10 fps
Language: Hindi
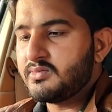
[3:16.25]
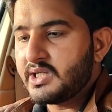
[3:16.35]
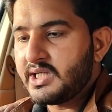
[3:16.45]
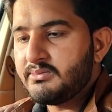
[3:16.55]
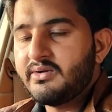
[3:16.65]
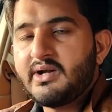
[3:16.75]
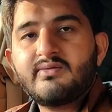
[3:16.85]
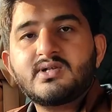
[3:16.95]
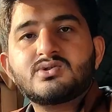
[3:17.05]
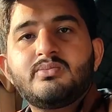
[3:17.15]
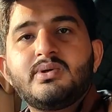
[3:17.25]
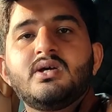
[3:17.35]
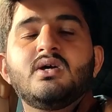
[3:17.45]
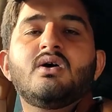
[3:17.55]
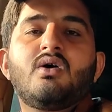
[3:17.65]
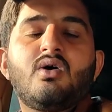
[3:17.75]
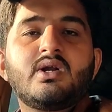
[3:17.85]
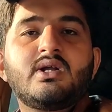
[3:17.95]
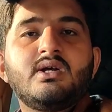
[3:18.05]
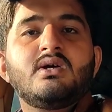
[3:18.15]
करीम के ड्राइवर्स को भी
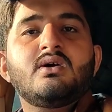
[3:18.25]
और